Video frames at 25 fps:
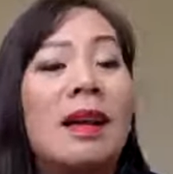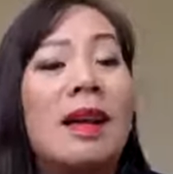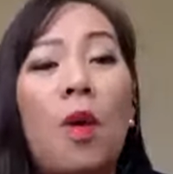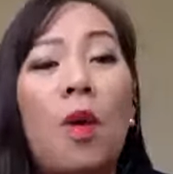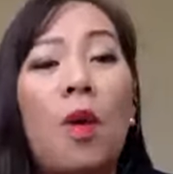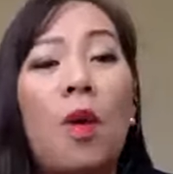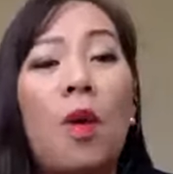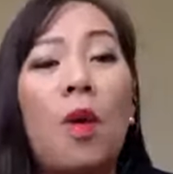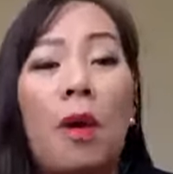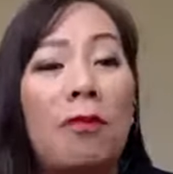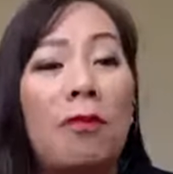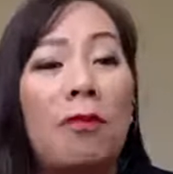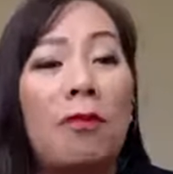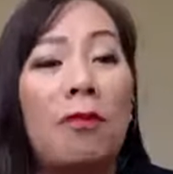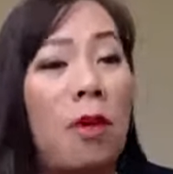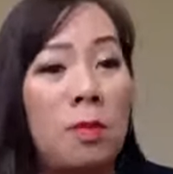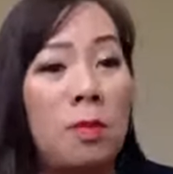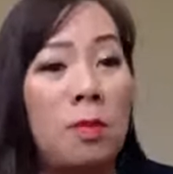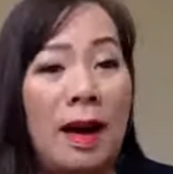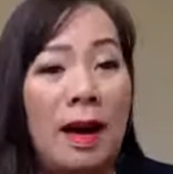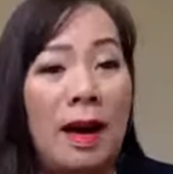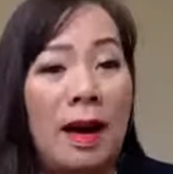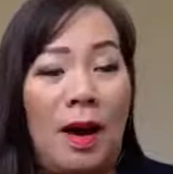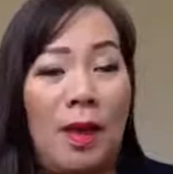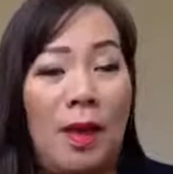đâu có bỏ
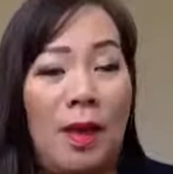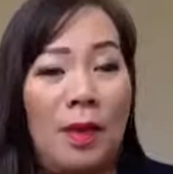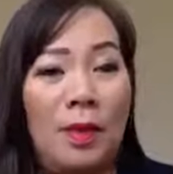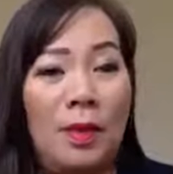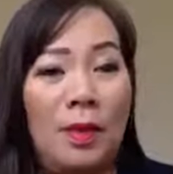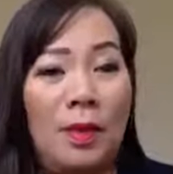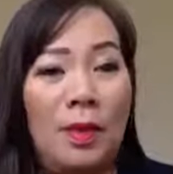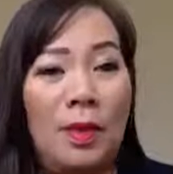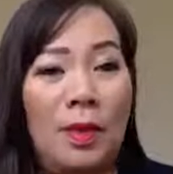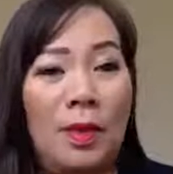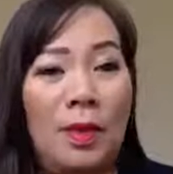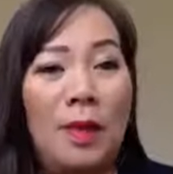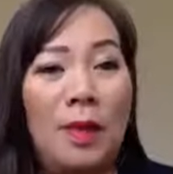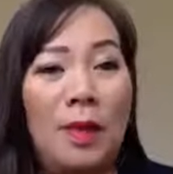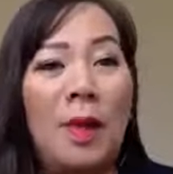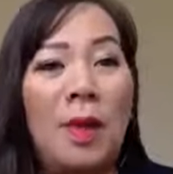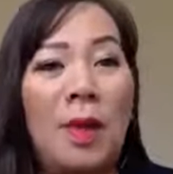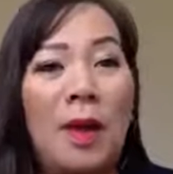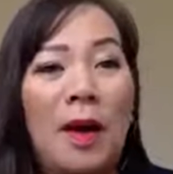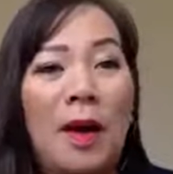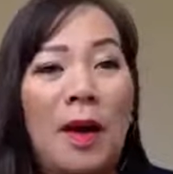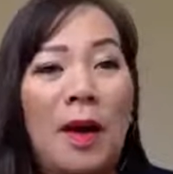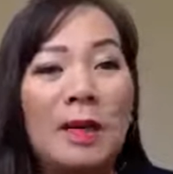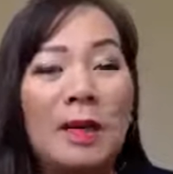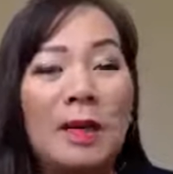vốn ra đâu
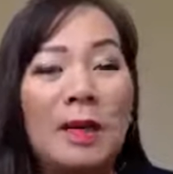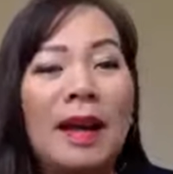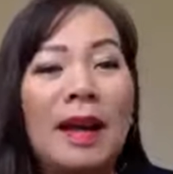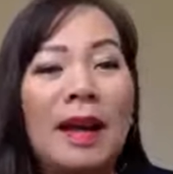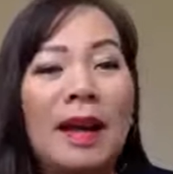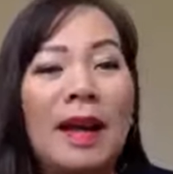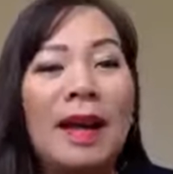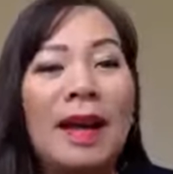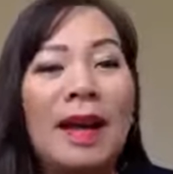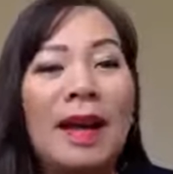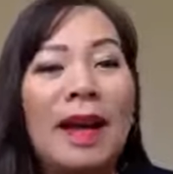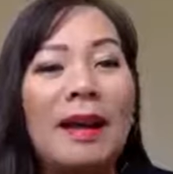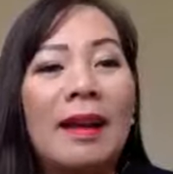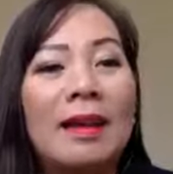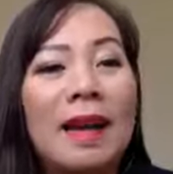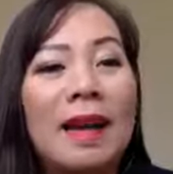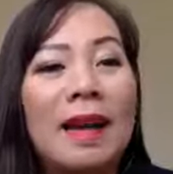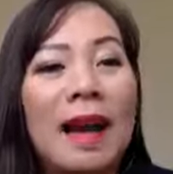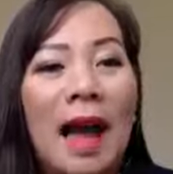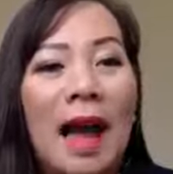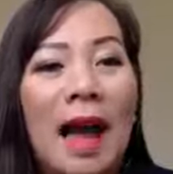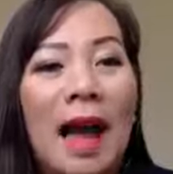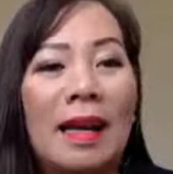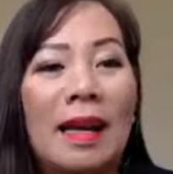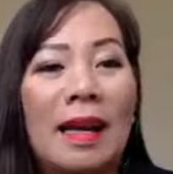đúng không cái thứ
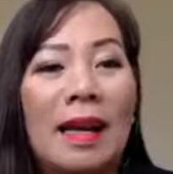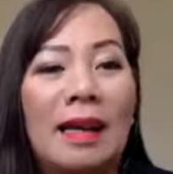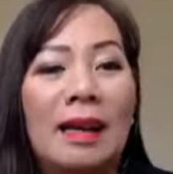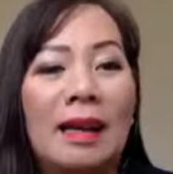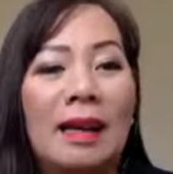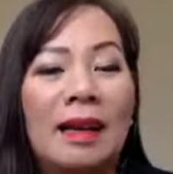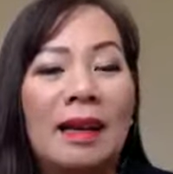hai